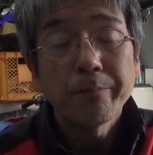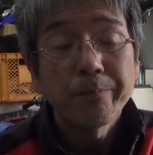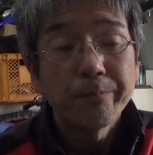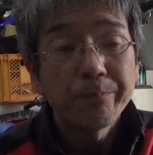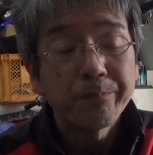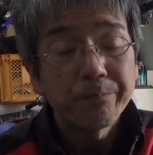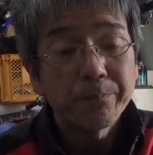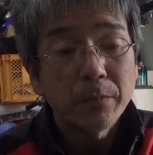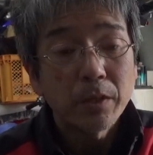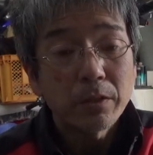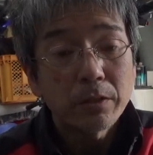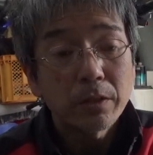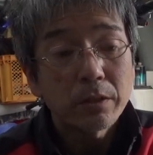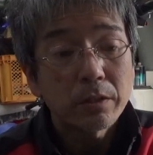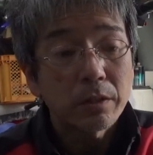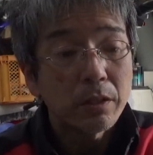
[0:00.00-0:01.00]
うん、あれ
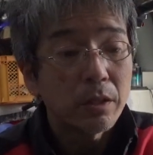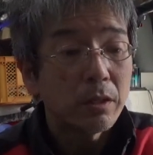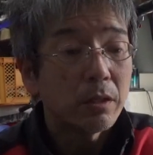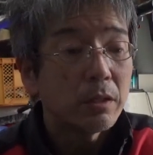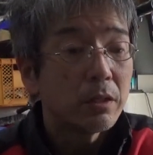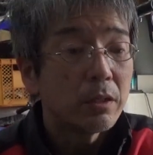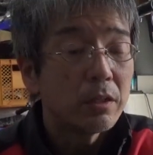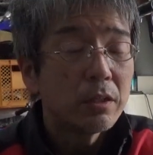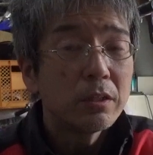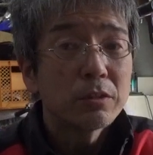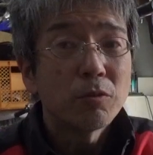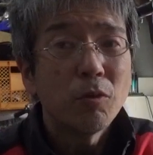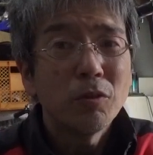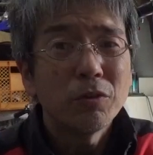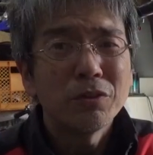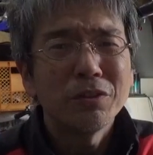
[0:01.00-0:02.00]
だって
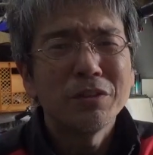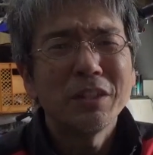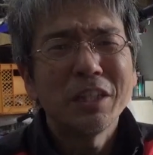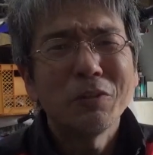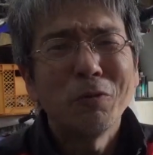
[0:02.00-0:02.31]
そんな